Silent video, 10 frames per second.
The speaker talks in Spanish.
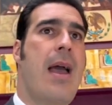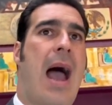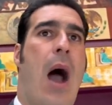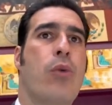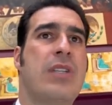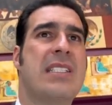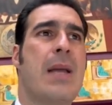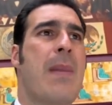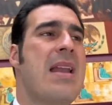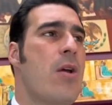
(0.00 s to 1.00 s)
a un
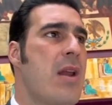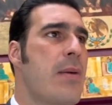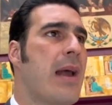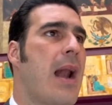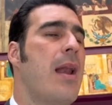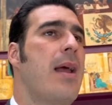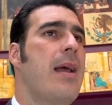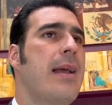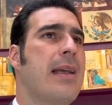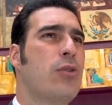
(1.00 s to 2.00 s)
sistema neoliberal
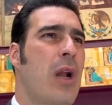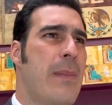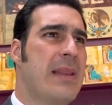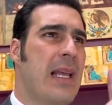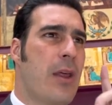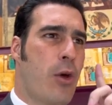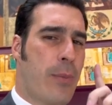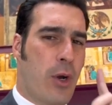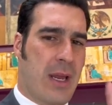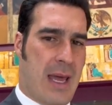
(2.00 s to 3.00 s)
que solamente le dio
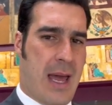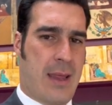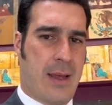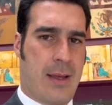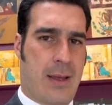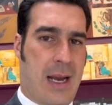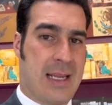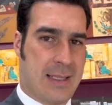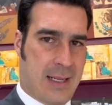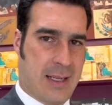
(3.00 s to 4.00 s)
prioridad a
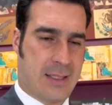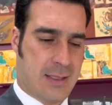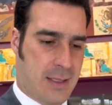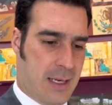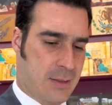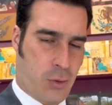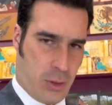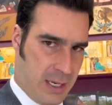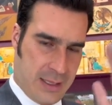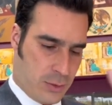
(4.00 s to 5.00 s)
las ganancias de las
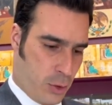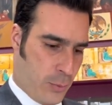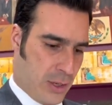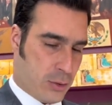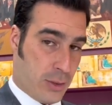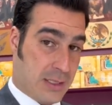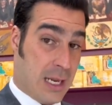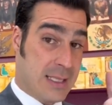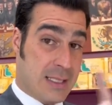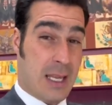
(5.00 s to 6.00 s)
grandes corporaciones. La
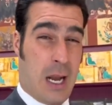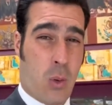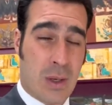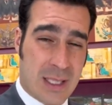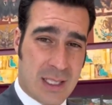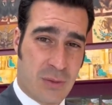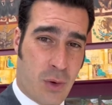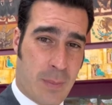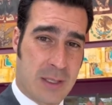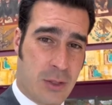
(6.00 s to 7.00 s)
esencia de la cuarta
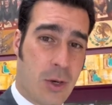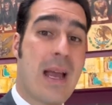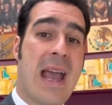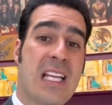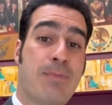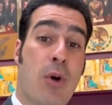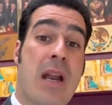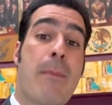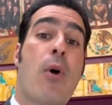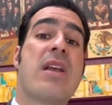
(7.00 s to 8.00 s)
transformación es
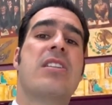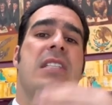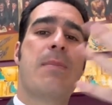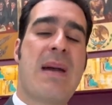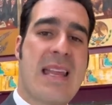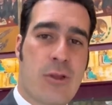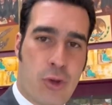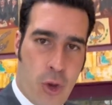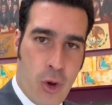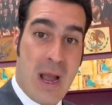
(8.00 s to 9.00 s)
poner por encima de
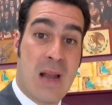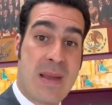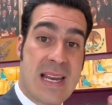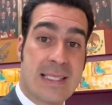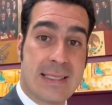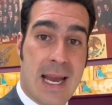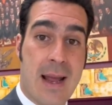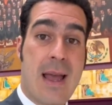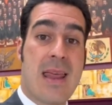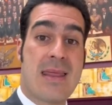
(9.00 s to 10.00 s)
todo el bienestar
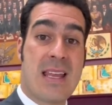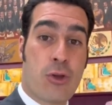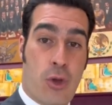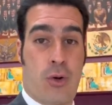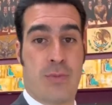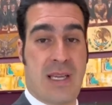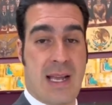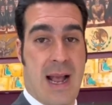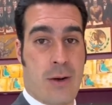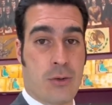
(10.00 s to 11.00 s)
de todos los
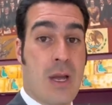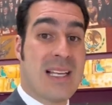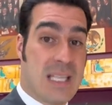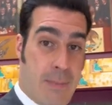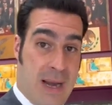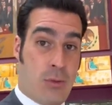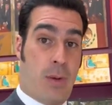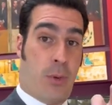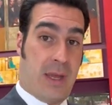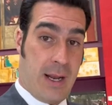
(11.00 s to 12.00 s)
mexicanos, separando
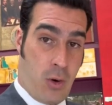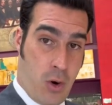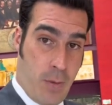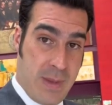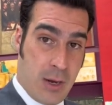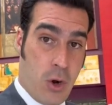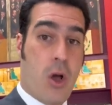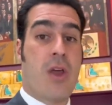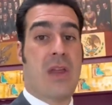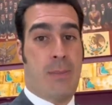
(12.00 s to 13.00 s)
al poder económico
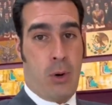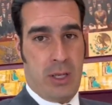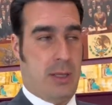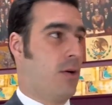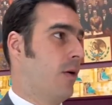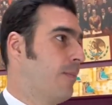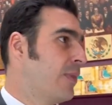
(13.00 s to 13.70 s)
del político